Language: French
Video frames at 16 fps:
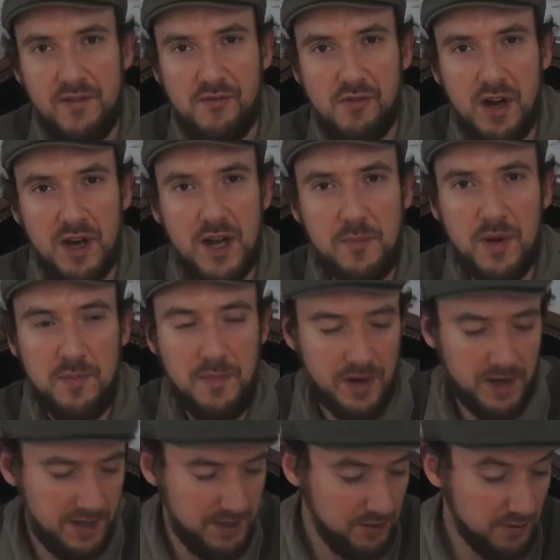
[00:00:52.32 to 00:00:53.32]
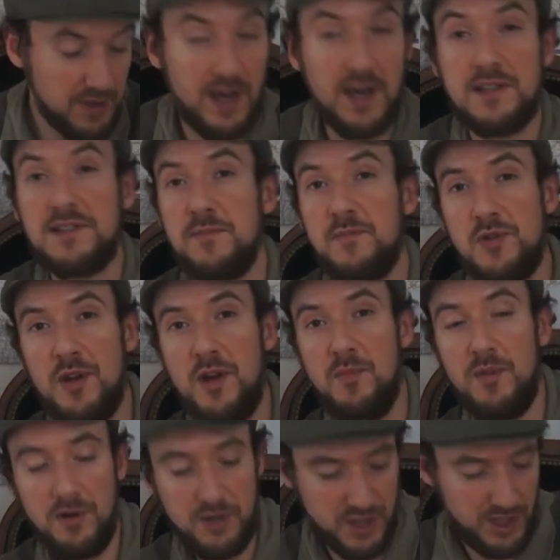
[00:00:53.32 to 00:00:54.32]
voilà la préparer. Donc
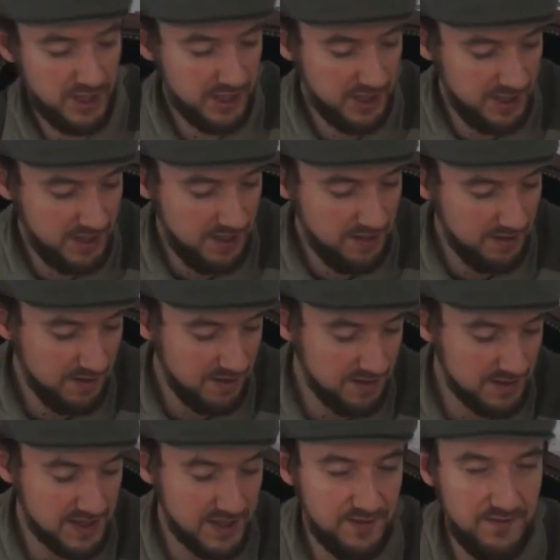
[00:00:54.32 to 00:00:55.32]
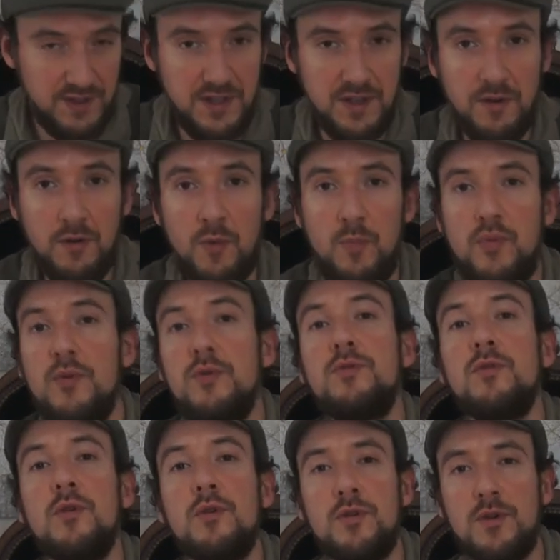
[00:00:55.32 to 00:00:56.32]
exceptionnellement, j'ai écrit cette vidéo
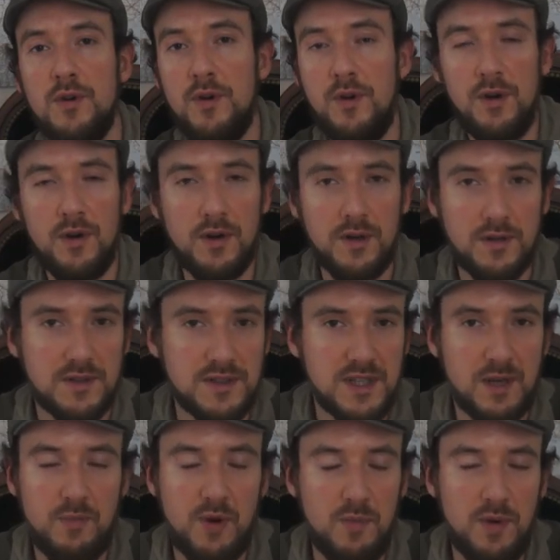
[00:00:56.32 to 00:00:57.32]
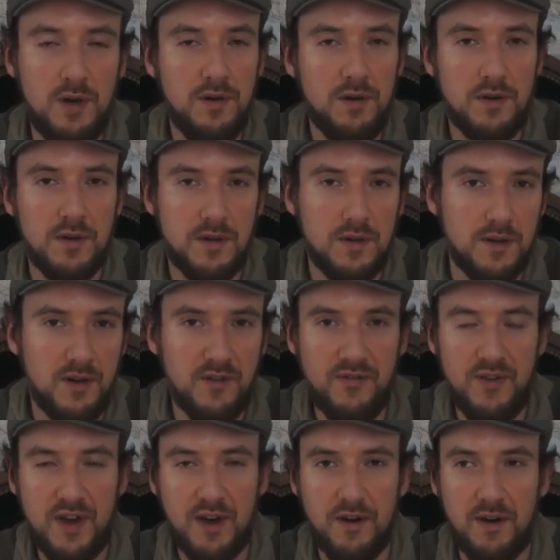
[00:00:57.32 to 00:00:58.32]
plutôt que simplement en
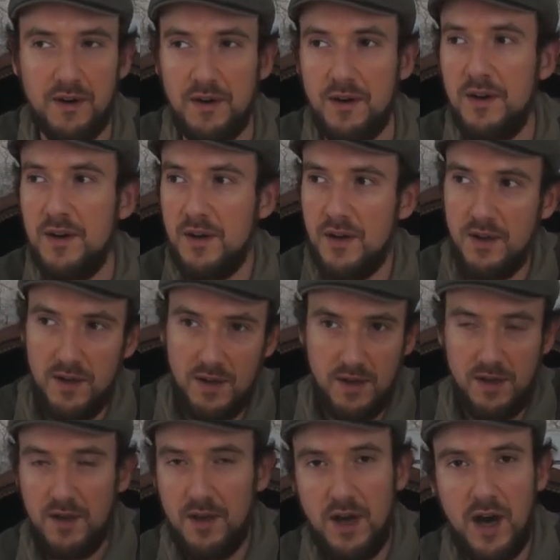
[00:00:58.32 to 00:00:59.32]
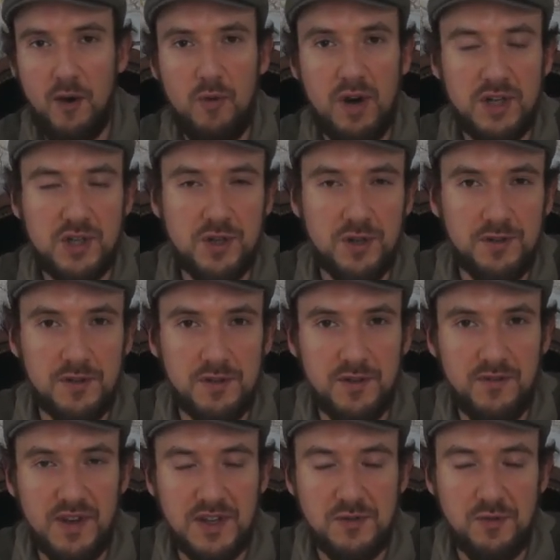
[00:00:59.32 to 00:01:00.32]
faire un one-shot
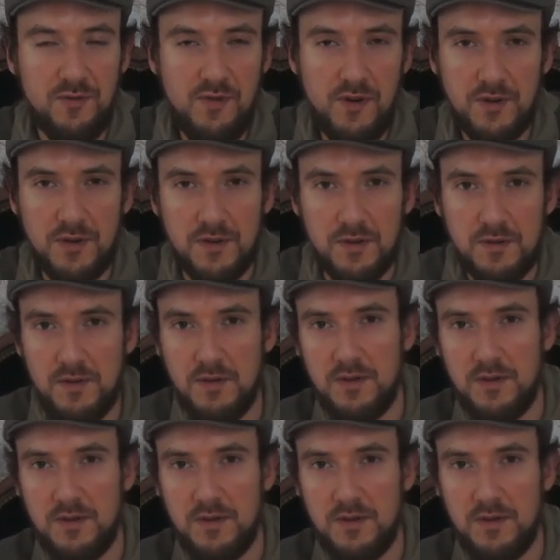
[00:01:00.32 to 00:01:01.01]
version vlog